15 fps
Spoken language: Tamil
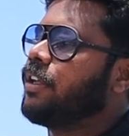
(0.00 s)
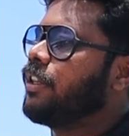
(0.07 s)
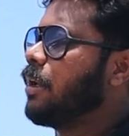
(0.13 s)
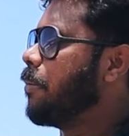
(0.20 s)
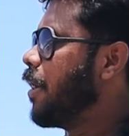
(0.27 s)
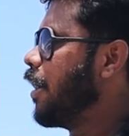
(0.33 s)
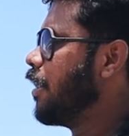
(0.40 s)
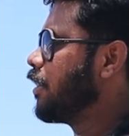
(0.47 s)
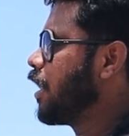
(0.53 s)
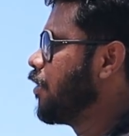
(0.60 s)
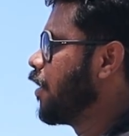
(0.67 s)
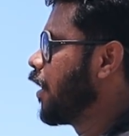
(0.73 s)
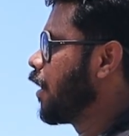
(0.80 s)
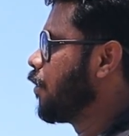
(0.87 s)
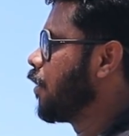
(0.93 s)
இந்த
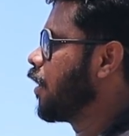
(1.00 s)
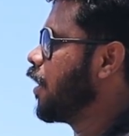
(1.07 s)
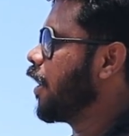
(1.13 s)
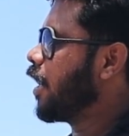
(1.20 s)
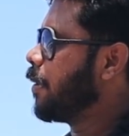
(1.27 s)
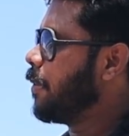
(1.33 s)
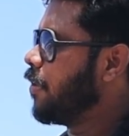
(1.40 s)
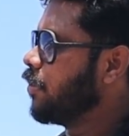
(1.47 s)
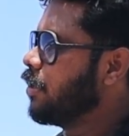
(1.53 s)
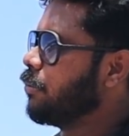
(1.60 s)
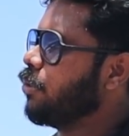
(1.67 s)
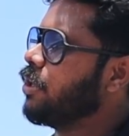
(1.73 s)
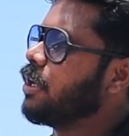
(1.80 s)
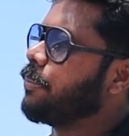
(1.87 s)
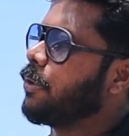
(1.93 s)
மாலத்தீவுங்கிற ஒரு நகரமே வந்து
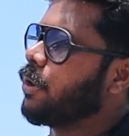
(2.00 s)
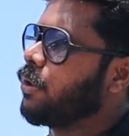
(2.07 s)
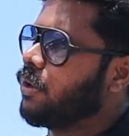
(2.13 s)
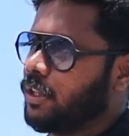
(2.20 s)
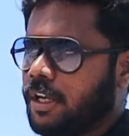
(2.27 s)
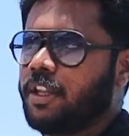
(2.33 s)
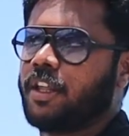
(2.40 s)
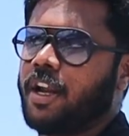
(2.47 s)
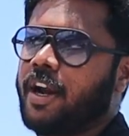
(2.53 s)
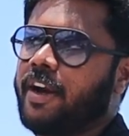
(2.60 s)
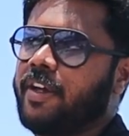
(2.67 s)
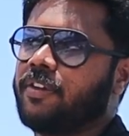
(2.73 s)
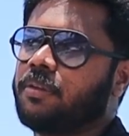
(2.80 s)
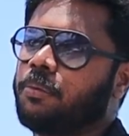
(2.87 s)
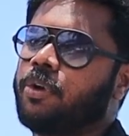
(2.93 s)
மூழ்கி போயிடும் இந்த இந்த
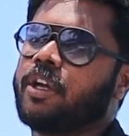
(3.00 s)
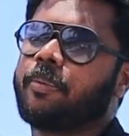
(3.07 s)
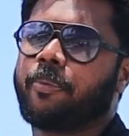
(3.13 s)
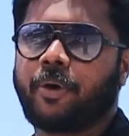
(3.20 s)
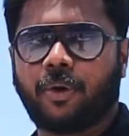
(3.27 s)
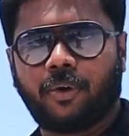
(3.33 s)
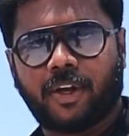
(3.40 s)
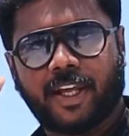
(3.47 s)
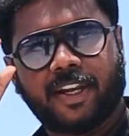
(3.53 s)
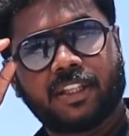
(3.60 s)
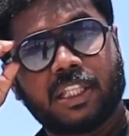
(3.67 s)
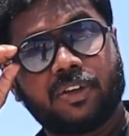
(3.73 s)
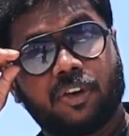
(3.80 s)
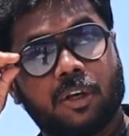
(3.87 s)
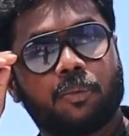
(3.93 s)
நாடே வந்து மூழ்கி போயிடும் நிறைய
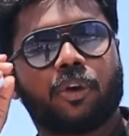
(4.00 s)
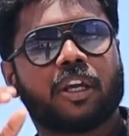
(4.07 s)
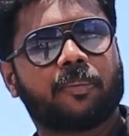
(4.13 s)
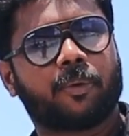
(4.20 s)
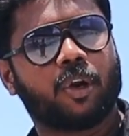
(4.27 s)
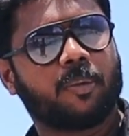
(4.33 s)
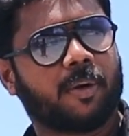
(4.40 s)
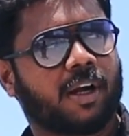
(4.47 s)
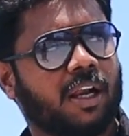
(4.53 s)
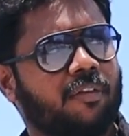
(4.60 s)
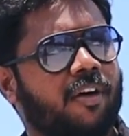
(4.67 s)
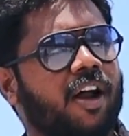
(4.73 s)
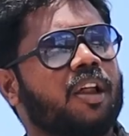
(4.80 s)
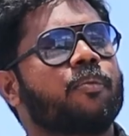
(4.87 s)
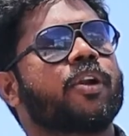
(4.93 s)
தீவுகள் மூழ்கி போயிடும்
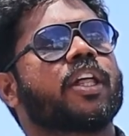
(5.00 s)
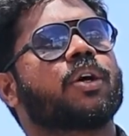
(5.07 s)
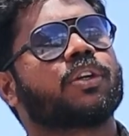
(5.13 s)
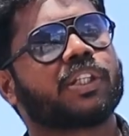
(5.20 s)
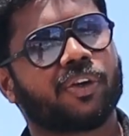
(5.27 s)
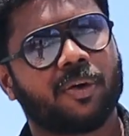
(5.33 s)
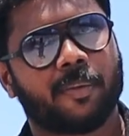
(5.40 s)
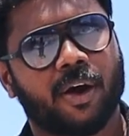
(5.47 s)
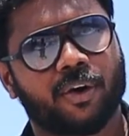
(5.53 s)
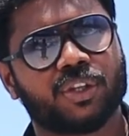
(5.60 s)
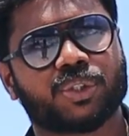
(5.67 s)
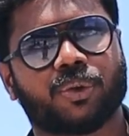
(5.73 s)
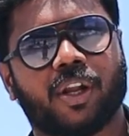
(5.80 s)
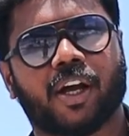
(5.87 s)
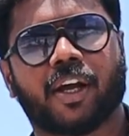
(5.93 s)
மக்கள் வாழ முடியாத ஒரு தீவாக
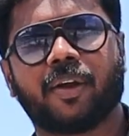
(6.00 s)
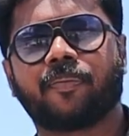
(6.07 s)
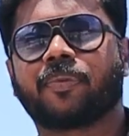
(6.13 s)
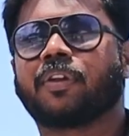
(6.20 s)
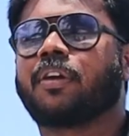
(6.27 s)
மாறும்னு சொன்னாங்க